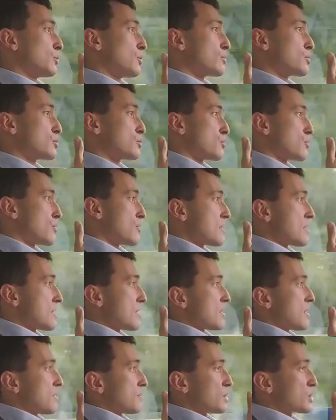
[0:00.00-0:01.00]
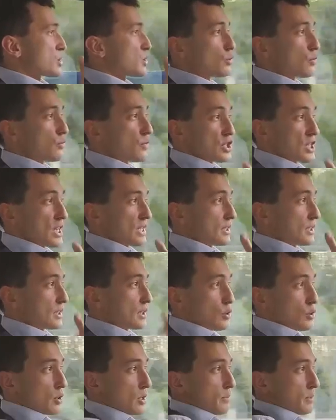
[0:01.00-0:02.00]
том, что машину уважают на
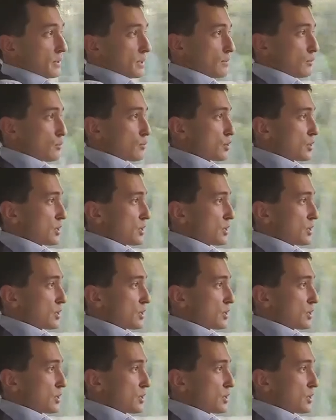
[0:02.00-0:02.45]
дороге, потому